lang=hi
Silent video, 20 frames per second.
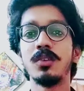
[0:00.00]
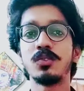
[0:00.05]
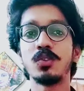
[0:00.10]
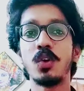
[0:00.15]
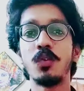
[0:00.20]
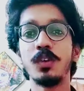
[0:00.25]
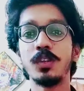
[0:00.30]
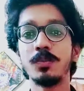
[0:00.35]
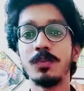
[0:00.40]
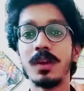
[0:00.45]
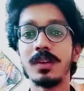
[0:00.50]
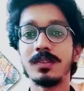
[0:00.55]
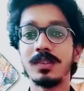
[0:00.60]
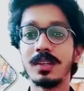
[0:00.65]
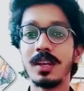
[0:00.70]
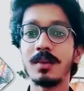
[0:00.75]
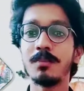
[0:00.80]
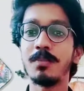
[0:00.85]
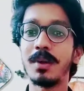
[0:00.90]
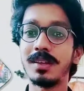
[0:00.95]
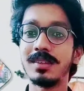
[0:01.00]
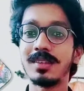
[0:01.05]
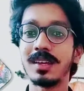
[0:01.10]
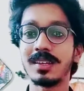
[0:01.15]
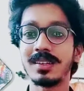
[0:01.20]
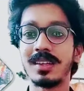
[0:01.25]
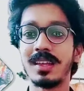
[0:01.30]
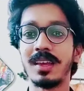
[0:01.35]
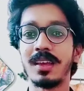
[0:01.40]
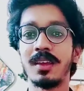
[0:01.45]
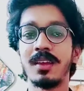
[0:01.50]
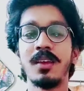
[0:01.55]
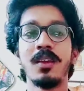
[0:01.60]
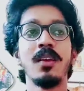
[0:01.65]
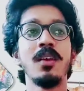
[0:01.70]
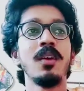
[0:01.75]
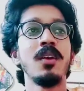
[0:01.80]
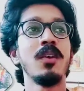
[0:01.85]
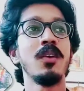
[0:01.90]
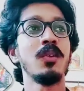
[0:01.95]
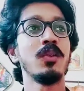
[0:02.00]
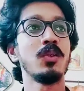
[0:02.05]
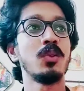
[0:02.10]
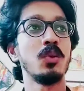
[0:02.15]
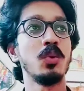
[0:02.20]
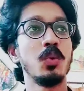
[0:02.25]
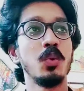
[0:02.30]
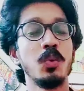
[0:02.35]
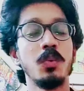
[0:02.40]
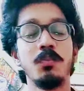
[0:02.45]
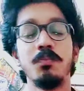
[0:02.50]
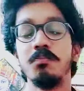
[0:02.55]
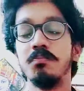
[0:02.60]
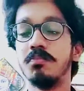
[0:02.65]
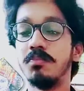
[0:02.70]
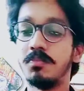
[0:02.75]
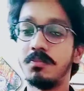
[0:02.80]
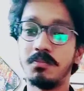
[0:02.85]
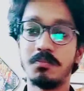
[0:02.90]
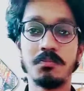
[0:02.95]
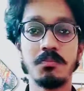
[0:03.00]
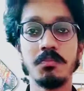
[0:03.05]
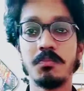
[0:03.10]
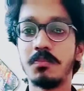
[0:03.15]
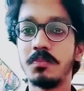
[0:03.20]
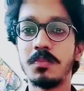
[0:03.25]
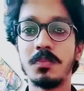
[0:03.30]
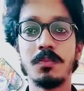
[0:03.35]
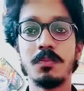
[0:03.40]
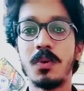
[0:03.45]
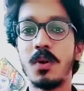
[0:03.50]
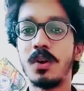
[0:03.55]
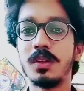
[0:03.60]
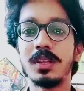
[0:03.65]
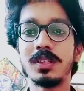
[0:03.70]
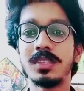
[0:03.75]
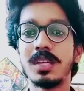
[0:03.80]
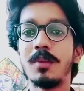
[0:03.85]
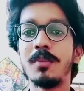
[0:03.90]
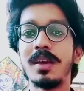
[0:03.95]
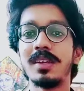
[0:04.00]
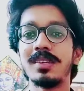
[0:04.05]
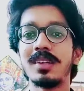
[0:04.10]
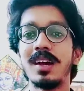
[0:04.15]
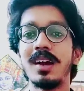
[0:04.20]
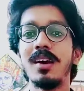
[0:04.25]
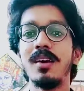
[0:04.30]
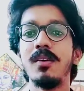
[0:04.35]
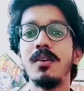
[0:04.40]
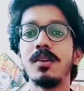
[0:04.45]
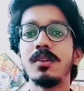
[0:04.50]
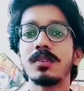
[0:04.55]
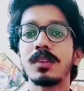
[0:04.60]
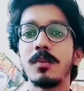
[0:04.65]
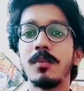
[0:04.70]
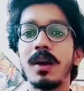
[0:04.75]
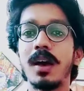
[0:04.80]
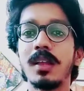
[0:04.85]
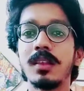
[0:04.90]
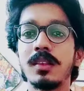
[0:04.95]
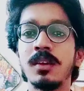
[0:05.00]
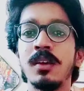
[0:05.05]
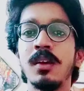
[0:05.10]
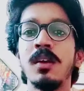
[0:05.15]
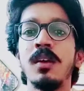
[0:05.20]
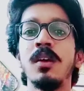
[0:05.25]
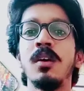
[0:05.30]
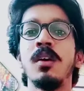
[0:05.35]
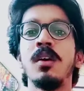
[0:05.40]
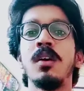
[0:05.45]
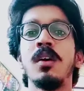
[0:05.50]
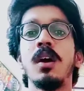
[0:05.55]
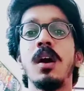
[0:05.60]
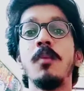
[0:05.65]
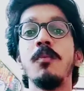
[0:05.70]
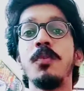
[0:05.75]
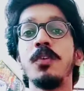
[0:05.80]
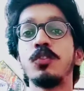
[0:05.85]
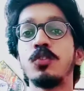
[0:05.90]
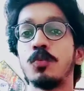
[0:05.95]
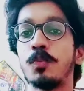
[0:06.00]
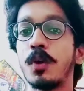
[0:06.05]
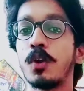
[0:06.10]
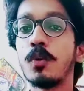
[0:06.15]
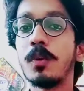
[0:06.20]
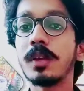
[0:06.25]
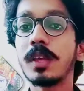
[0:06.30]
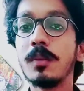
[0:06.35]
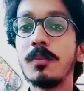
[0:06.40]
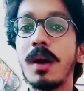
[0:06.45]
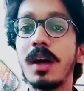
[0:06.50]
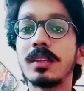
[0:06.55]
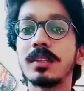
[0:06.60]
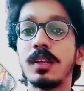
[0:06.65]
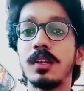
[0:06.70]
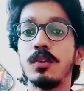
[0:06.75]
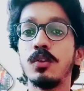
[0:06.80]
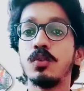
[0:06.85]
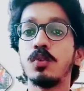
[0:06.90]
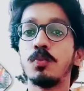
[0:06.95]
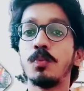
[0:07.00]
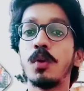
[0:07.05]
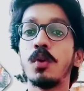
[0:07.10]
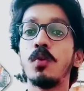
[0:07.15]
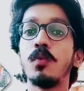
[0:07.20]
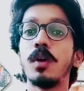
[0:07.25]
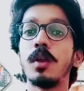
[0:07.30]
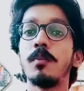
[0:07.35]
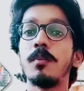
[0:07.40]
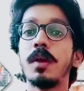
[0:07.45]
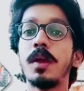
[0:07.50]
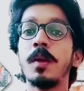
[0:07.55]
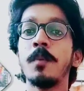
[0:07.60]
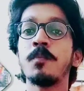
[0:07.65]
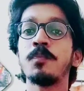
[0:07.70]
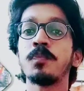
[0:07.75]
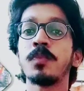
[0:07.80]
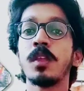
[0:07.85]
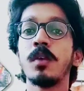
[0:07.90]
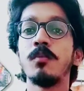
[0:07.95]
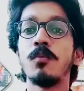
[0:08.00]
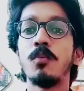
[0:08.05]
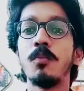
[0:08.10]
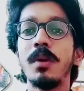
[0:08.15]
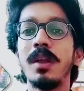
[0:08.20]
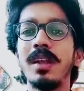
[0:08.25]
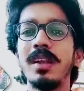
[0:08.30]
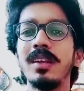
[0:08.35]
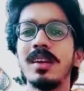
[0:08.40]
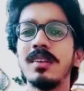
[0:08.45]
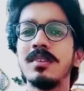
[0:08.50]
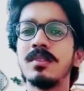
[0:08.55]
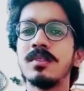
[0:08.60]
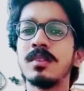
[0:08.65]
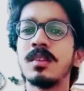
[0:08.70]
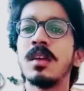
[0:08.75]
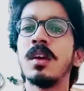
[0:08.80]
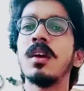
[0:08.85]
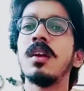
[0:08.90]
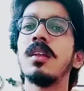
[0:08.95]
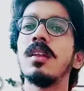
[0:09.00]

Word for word: चौबीस में अस्सी रन बन सकते हैं तो बहुत अच्छा मैच रहा और इसके बाद हम फिर सुपर ओवर की बात करें तो सुपर ओवर में मुंबई इंडियंस